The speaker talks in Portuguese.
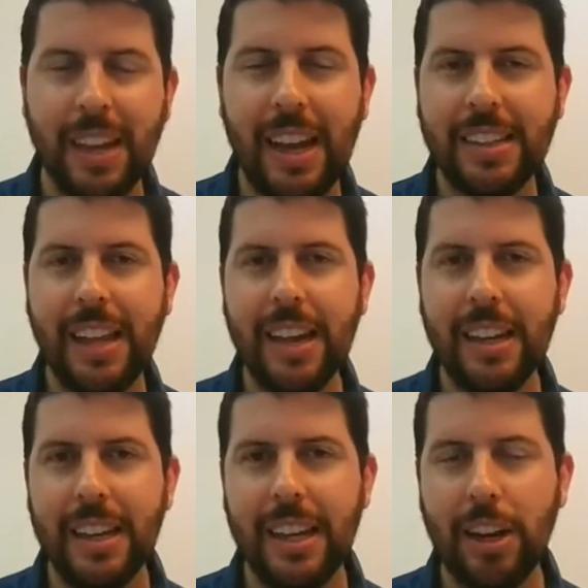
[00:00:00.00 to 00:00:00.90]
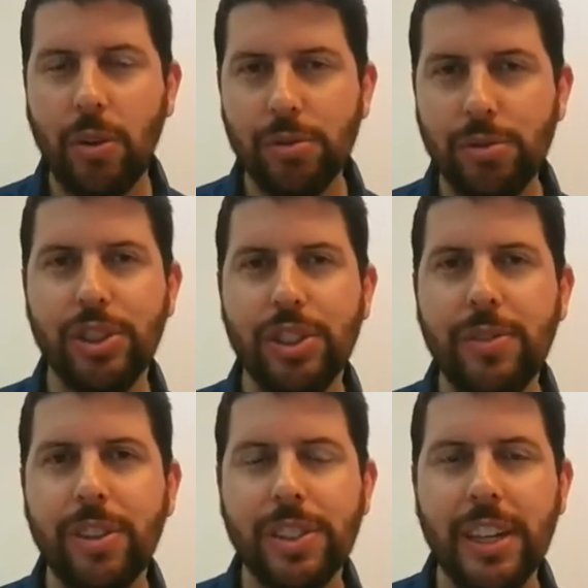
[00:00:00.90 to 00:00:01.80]
A ideia é conduzir
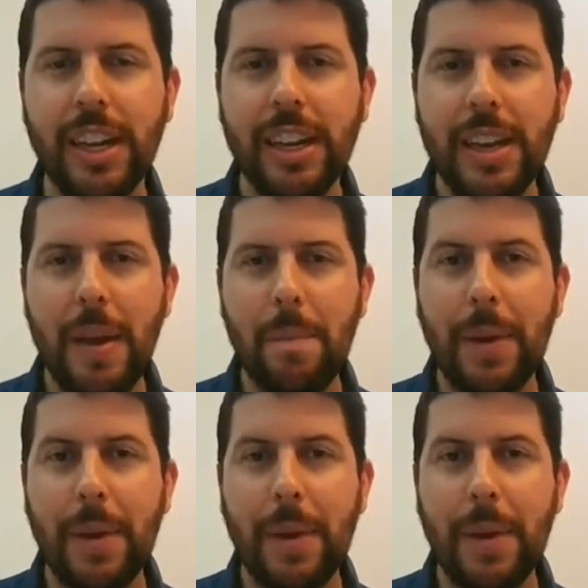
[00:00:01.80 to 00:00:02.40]
você